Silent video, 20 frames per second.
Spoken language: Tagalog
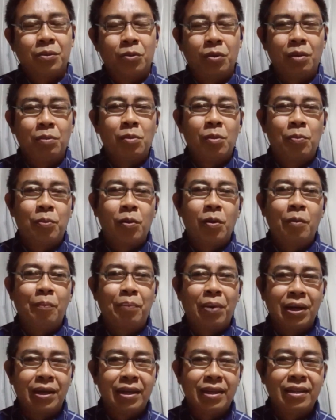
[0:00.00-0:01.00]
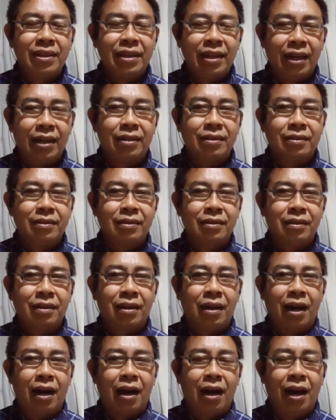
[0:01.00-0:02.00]
huwag mo pong paghindian.
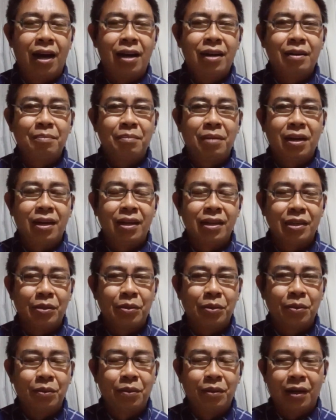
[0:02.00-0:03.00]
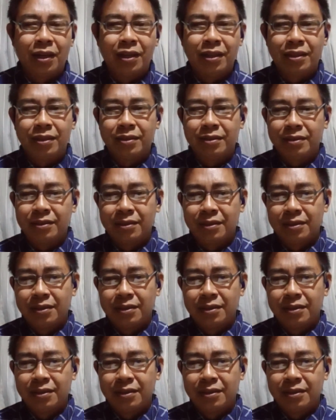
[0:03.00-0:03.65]
Ang mga ito ay